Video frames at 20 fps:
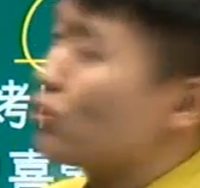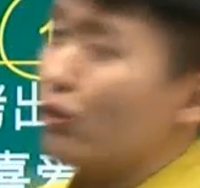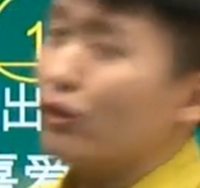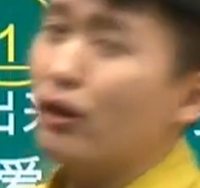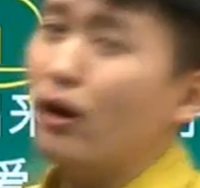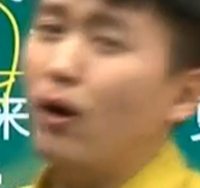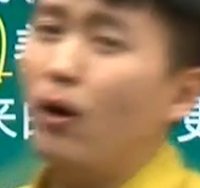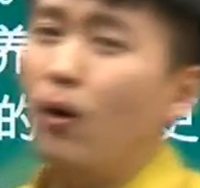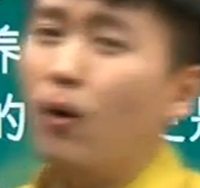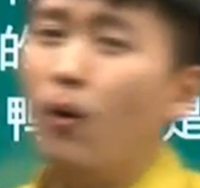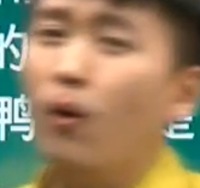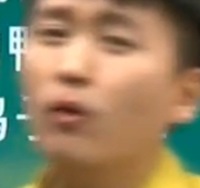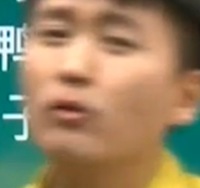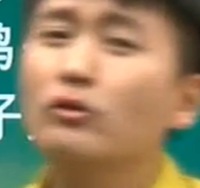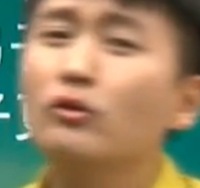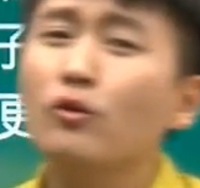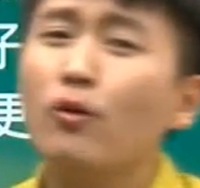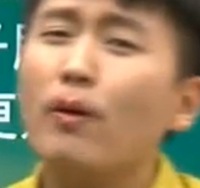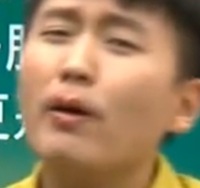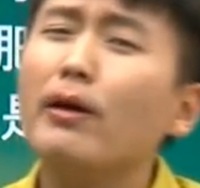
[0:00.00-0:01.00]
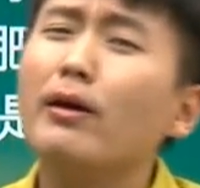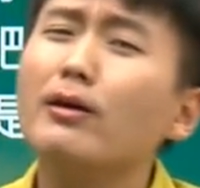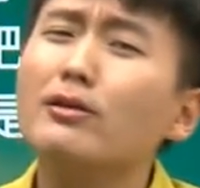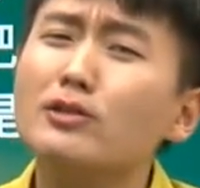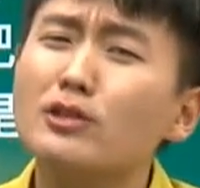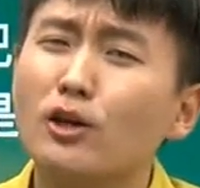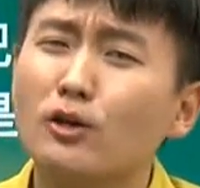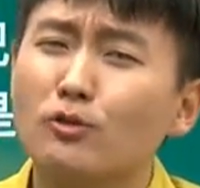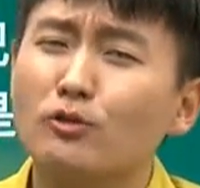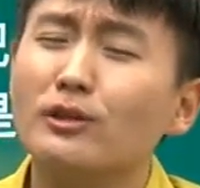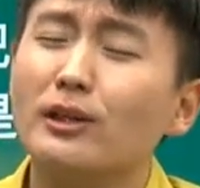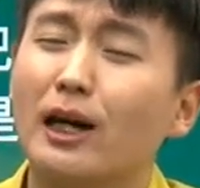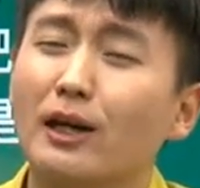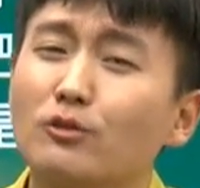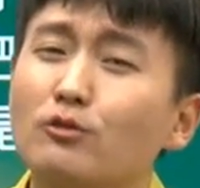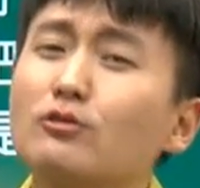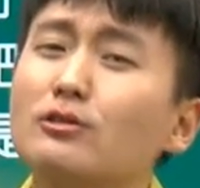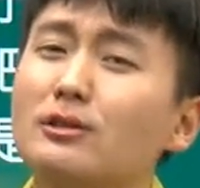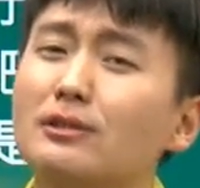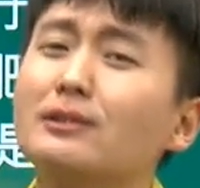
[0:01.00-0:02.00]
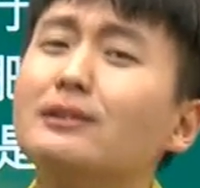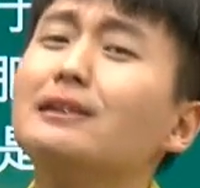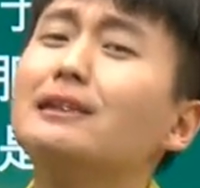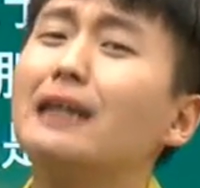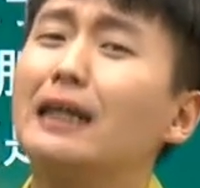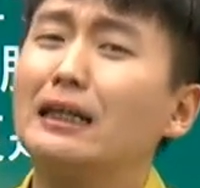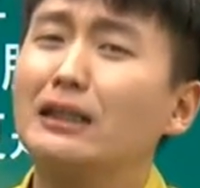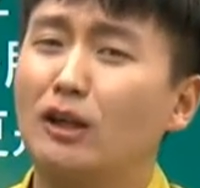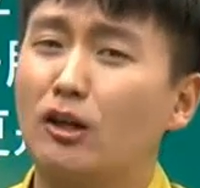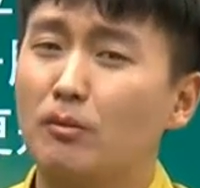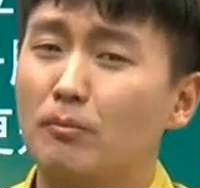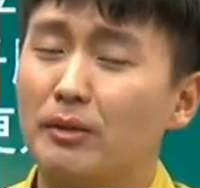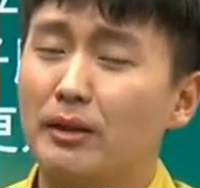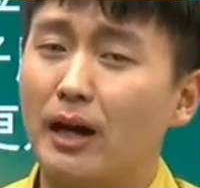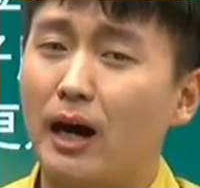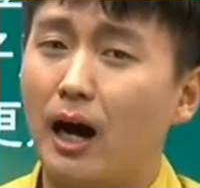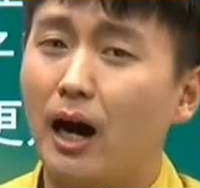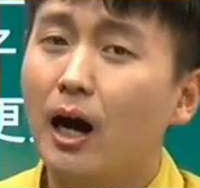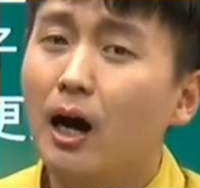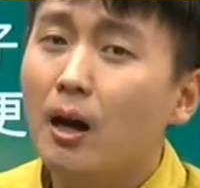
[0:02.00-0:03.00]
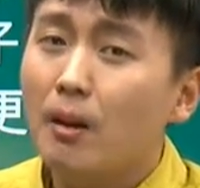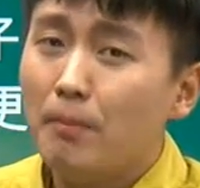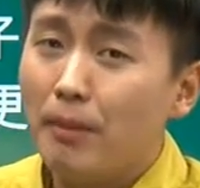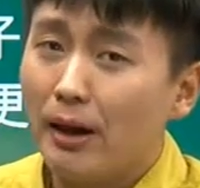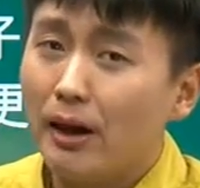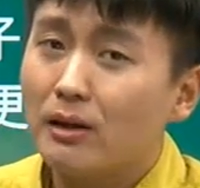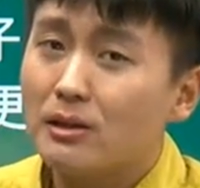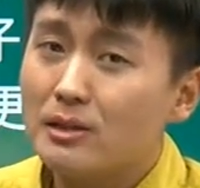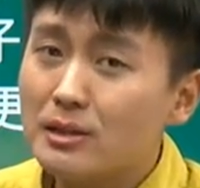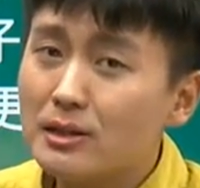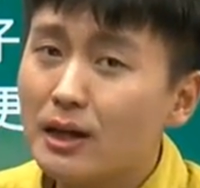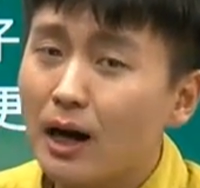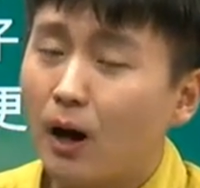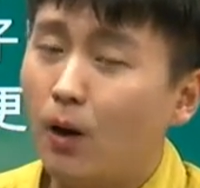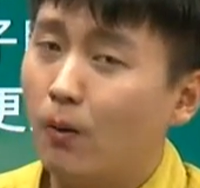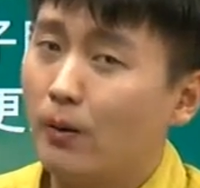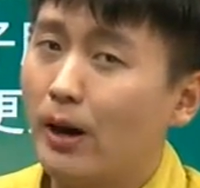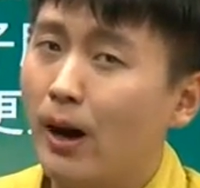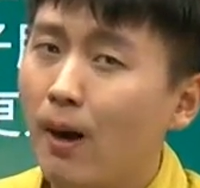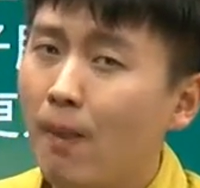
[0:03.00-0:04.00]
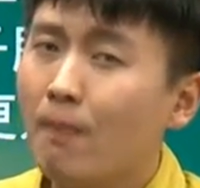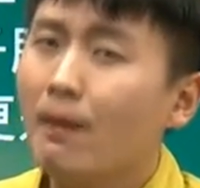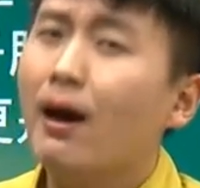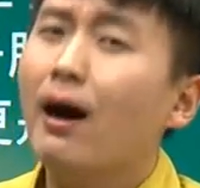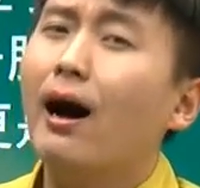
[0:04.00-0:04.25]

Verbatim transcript: 저희가 어느 회화 책에도 자주 등장하는 단어입니다. 베이징 가오야.